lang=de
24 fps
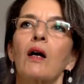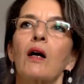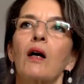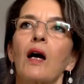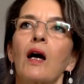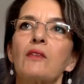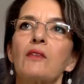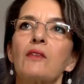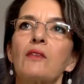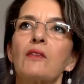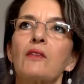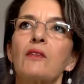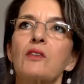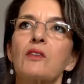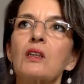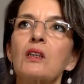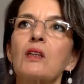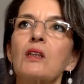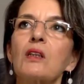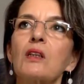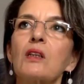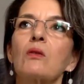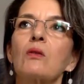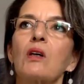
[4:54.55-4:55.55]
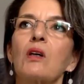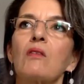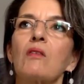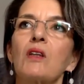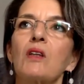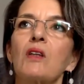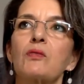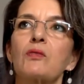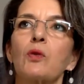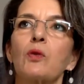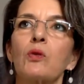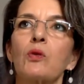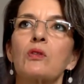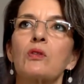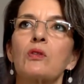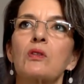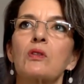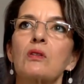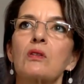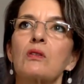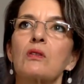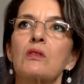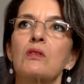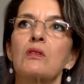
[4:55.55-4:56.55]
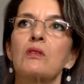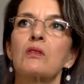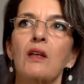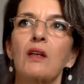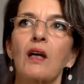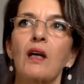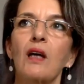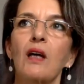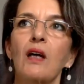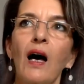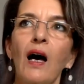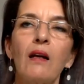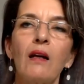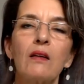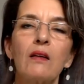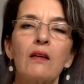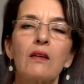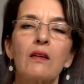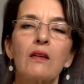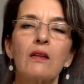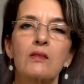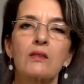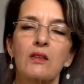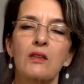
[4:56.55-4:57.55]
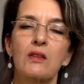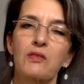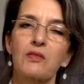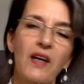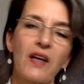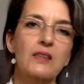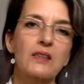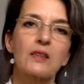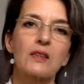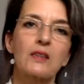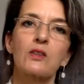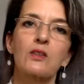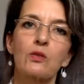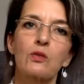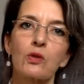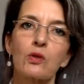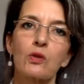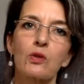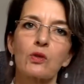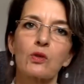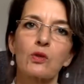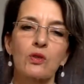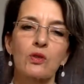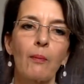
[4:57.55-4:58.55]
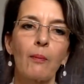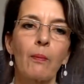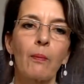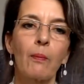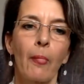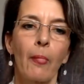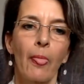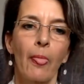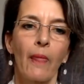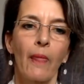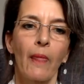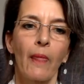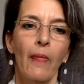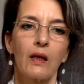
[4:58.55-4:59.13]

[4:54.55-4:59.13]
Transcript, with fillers: ganz wichtig oder was für uns zentral ist, das fasst es nur zusammen,